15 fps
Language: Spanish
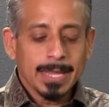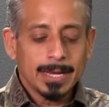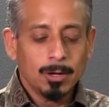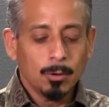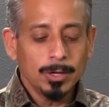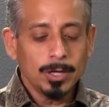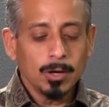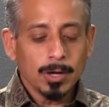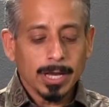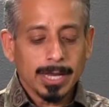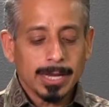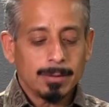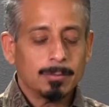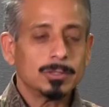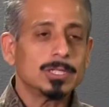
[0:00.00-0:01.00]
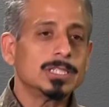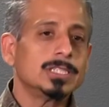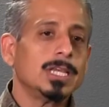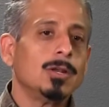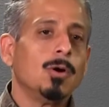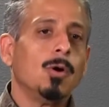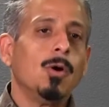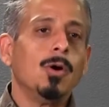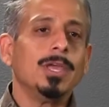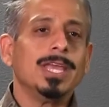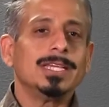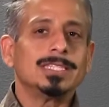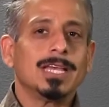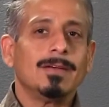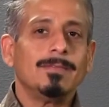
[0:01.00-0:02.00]
y lo único que queremos hacer hoy
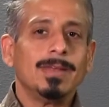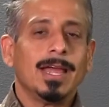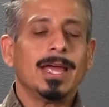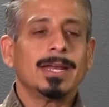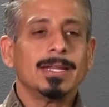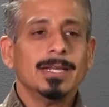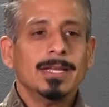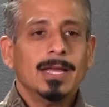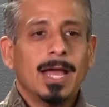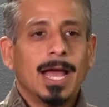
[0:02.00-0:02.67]
es hablar,